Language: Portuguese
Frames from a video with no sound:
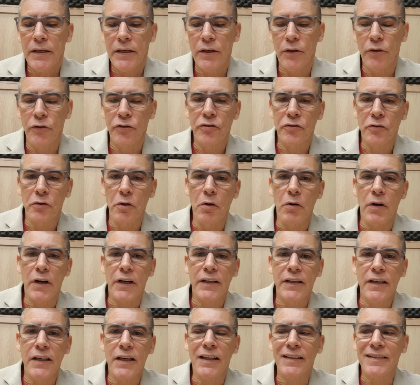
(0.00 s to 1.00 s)
eu estou
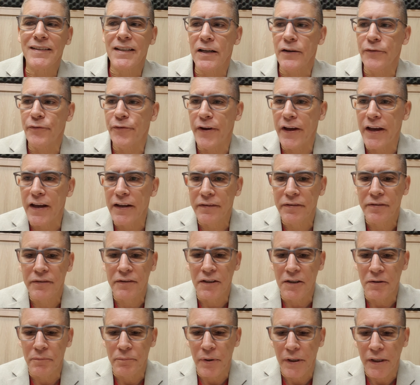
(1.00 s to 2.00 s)
aqui através
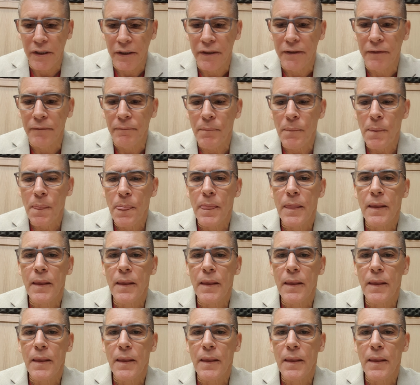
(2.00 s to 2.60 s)
também